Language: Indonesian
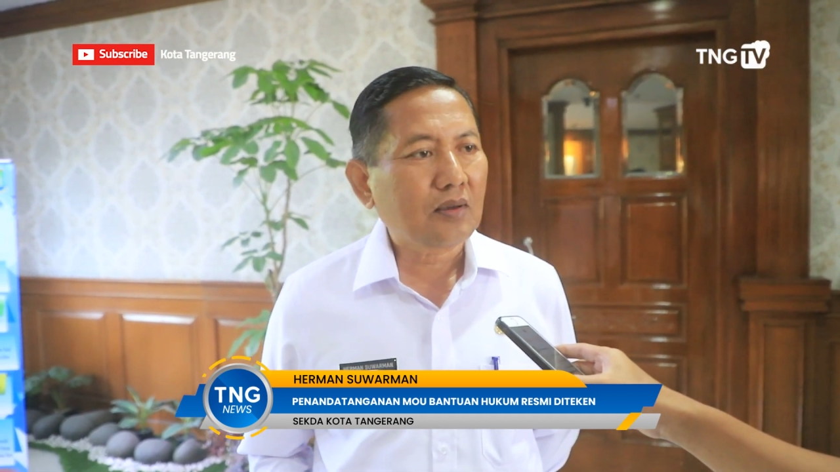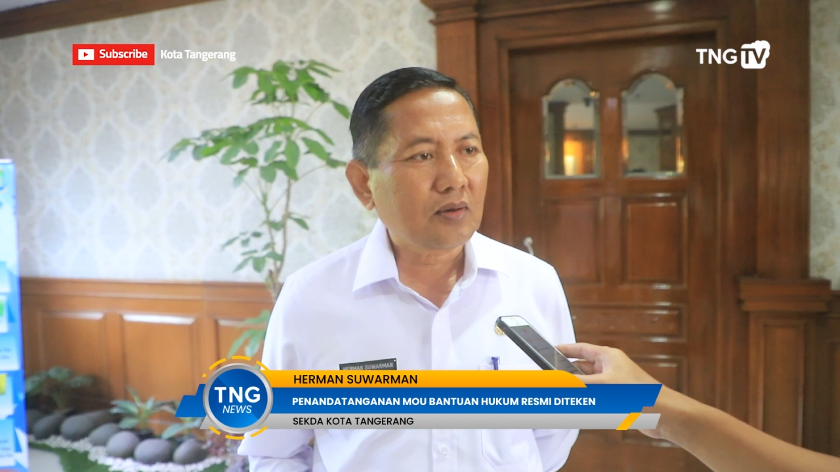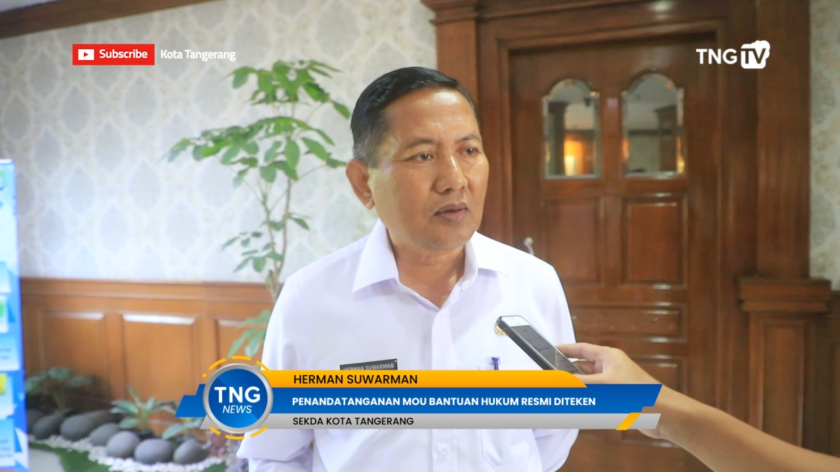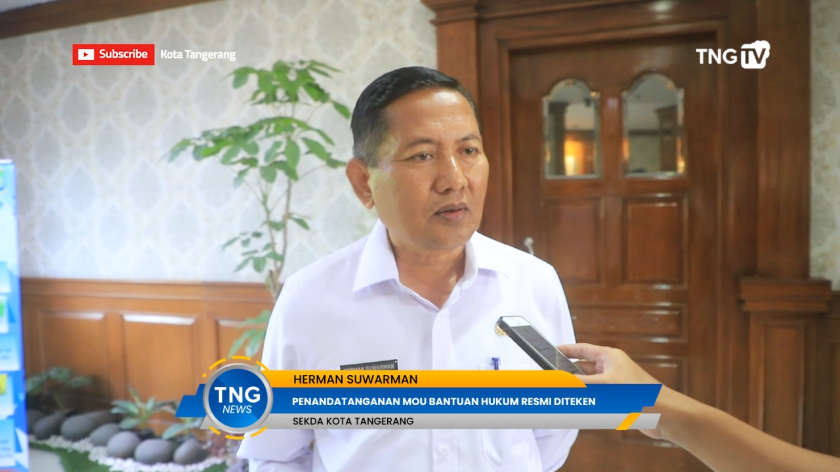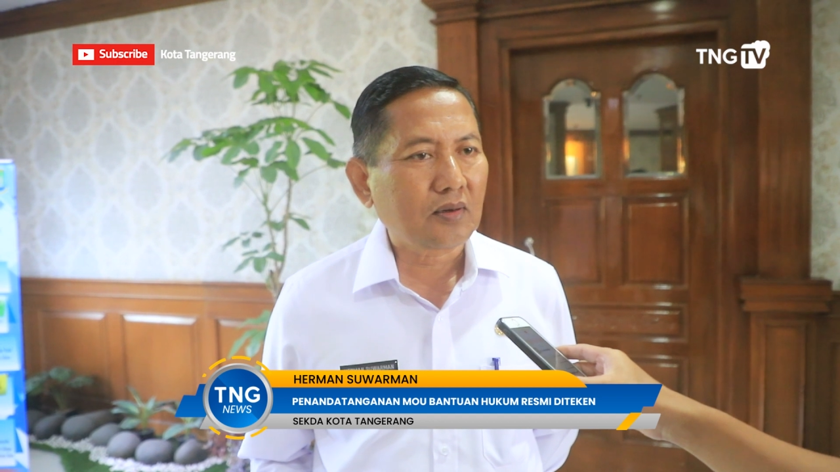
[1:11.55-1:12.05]

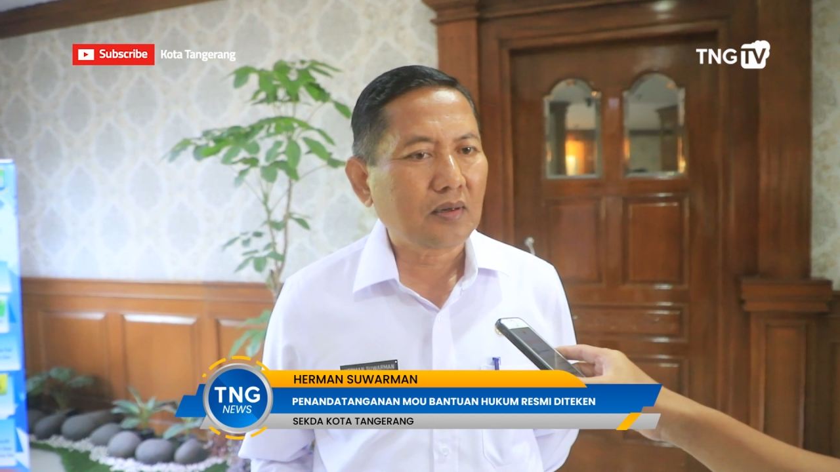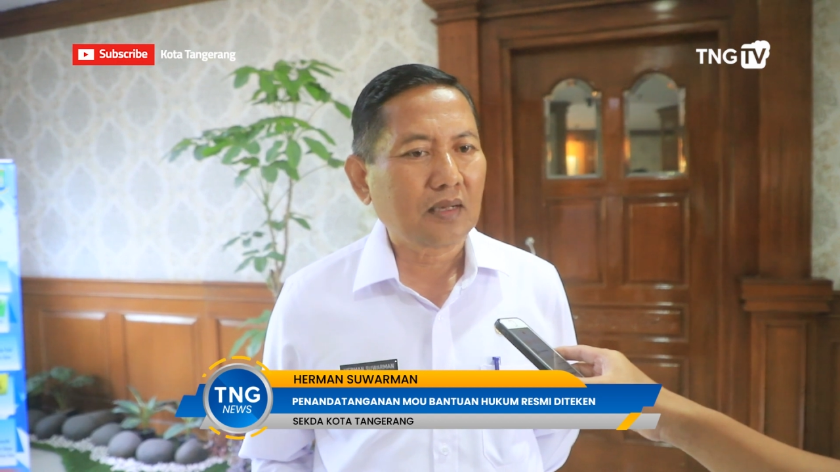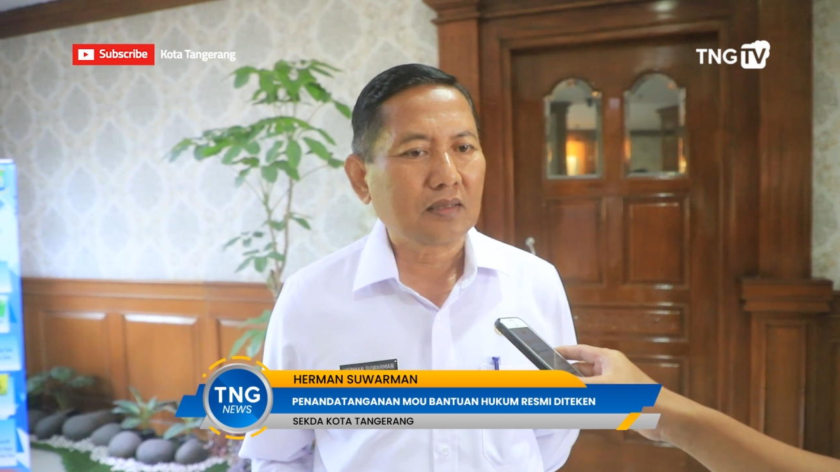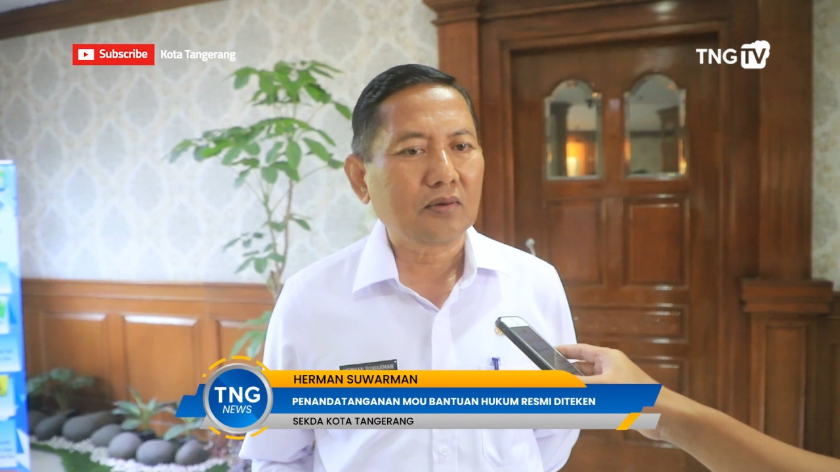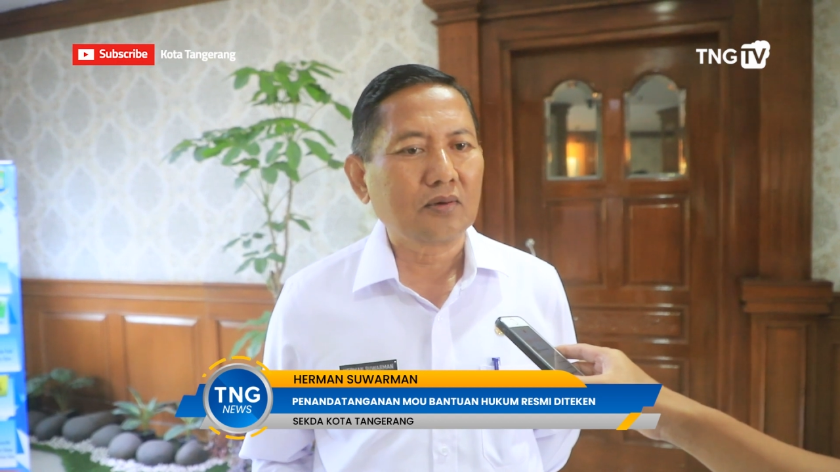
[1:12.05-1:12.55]
LO
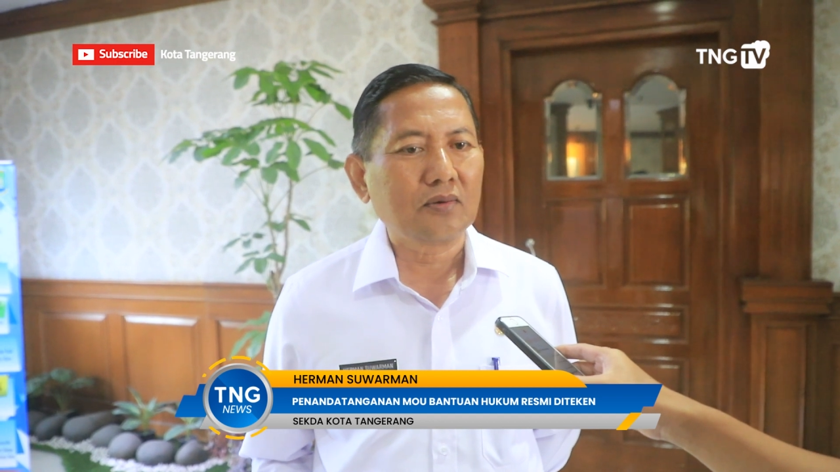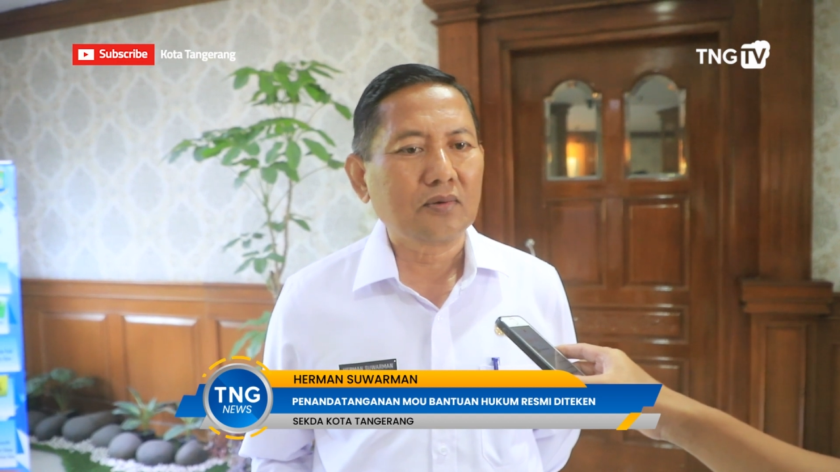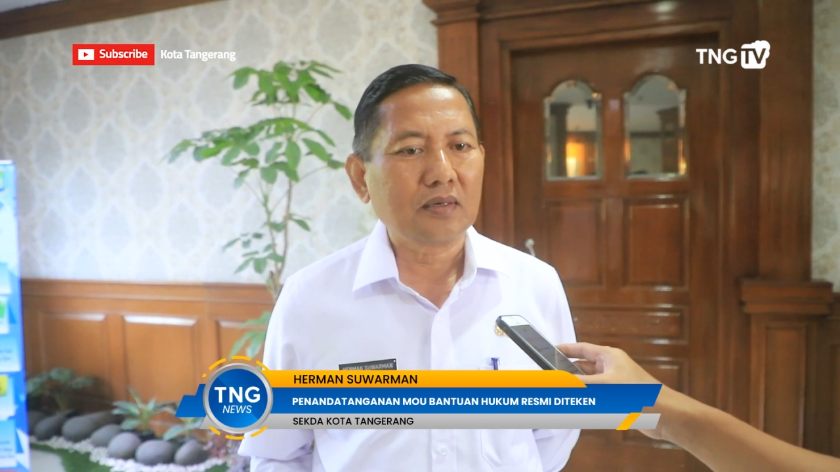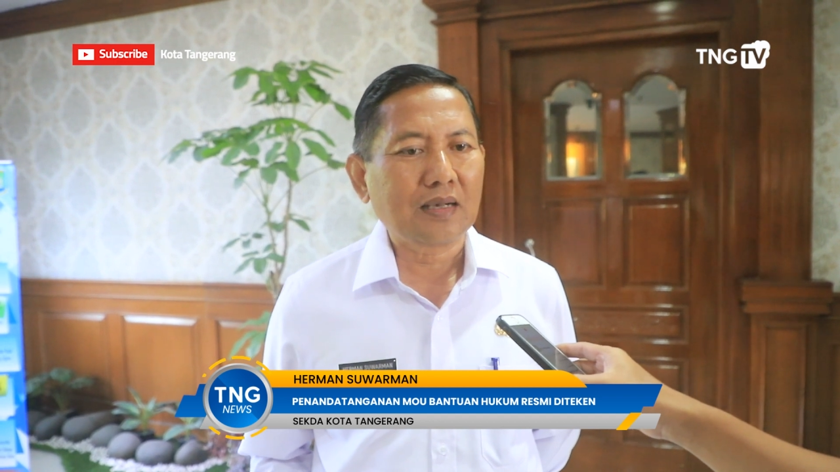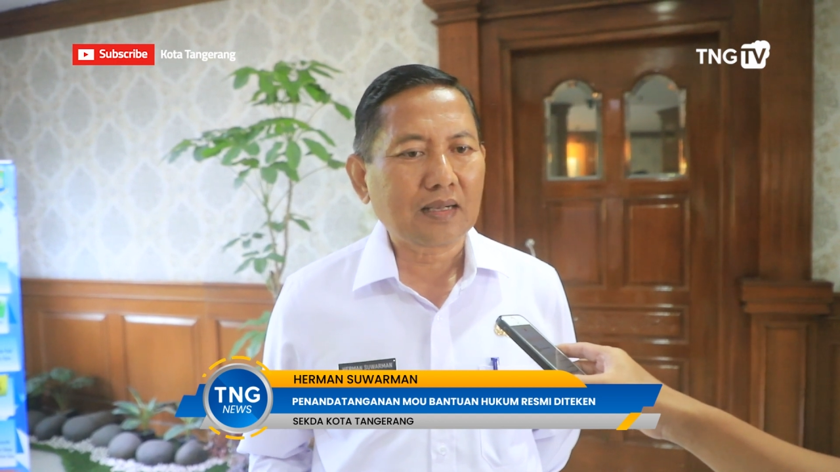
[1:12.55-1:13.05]
atau
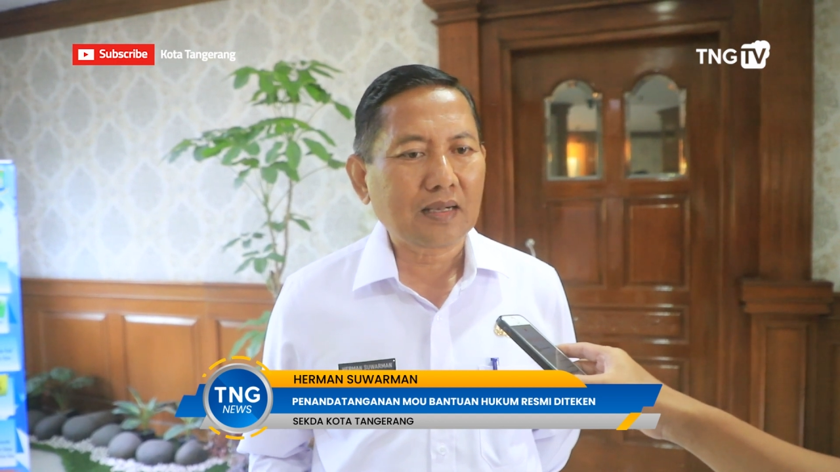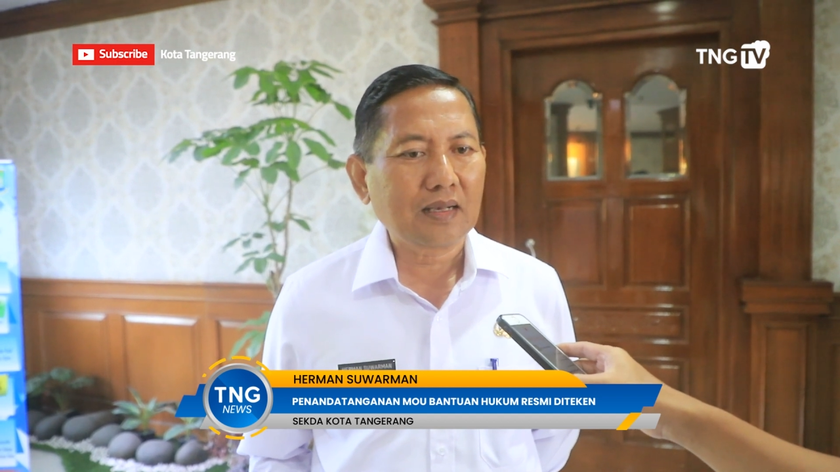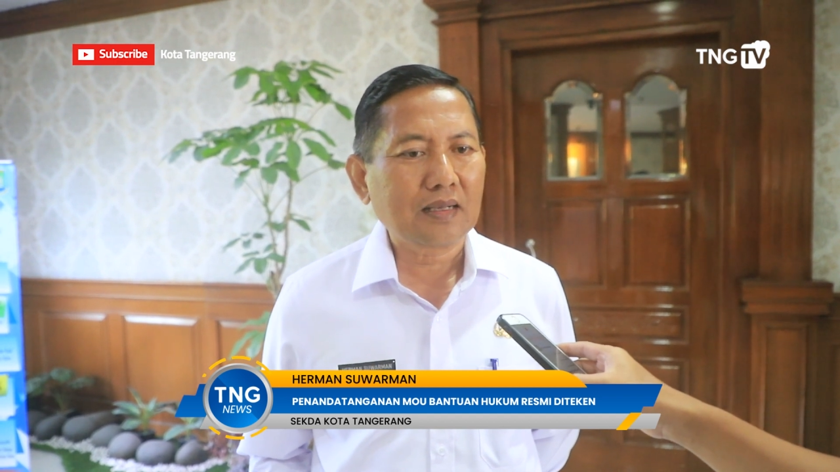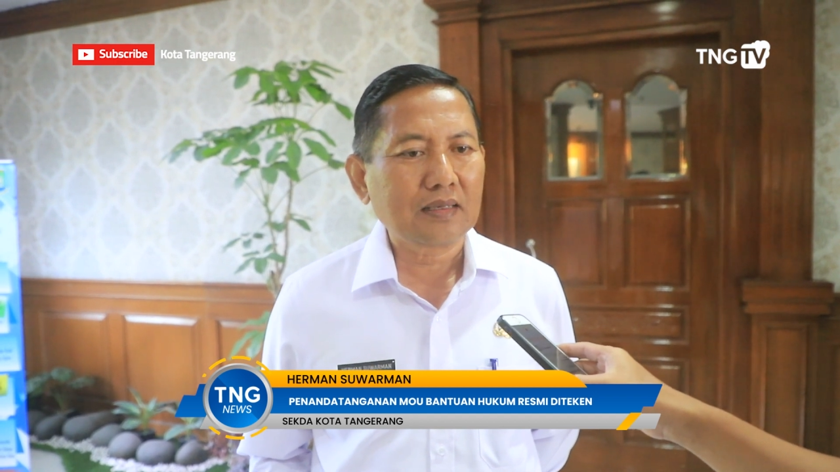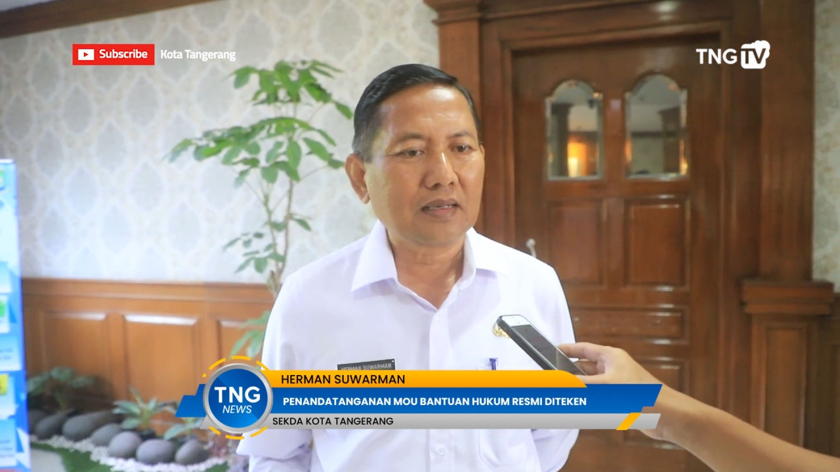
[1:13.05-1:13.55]

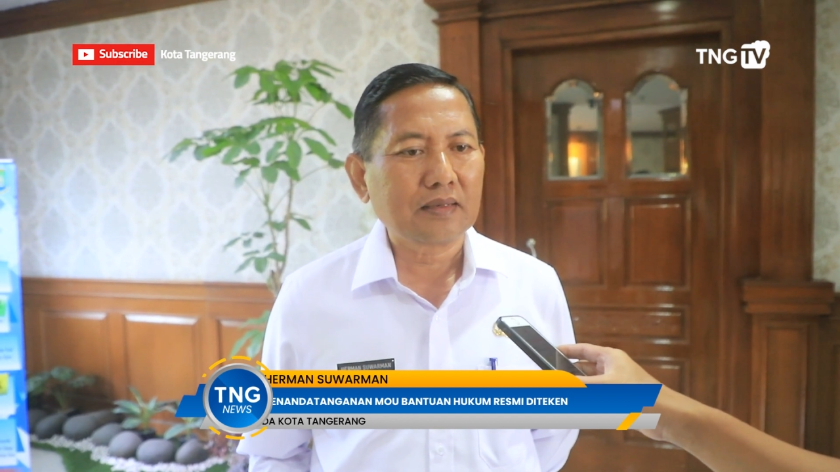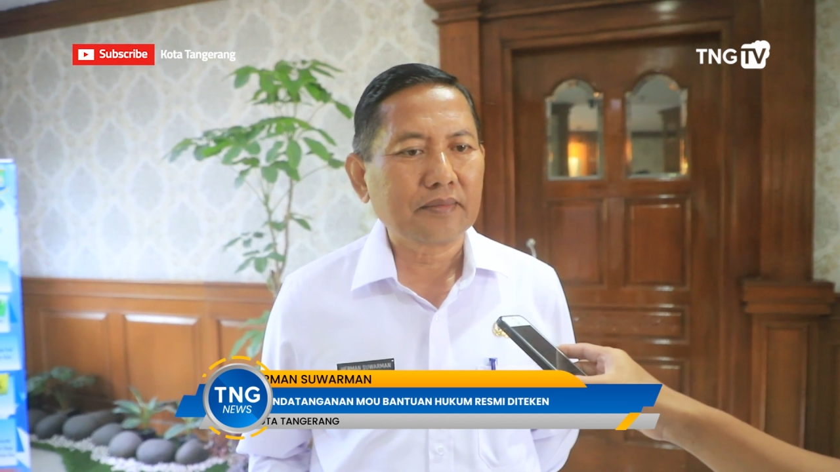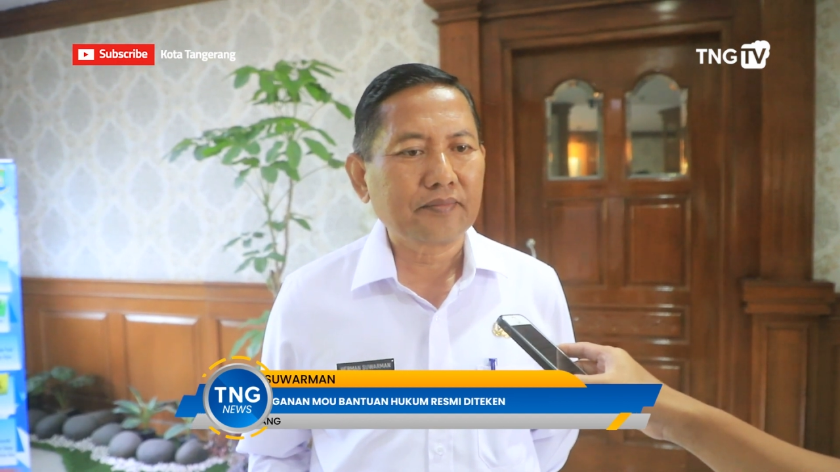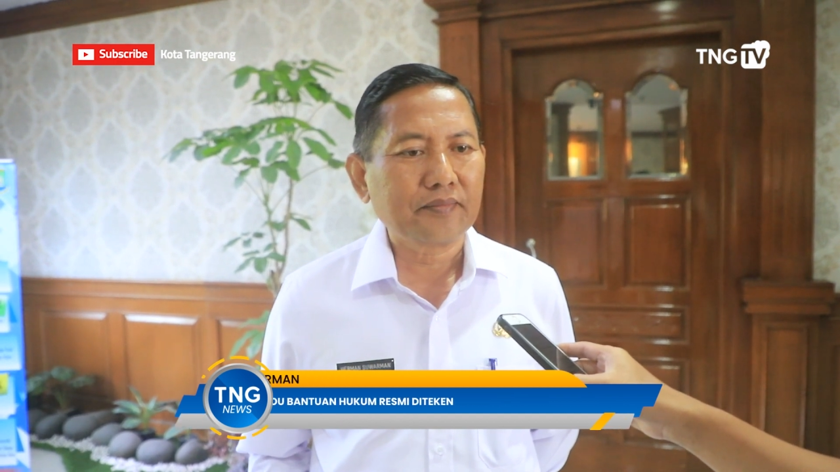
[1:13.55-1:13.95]
arahan dan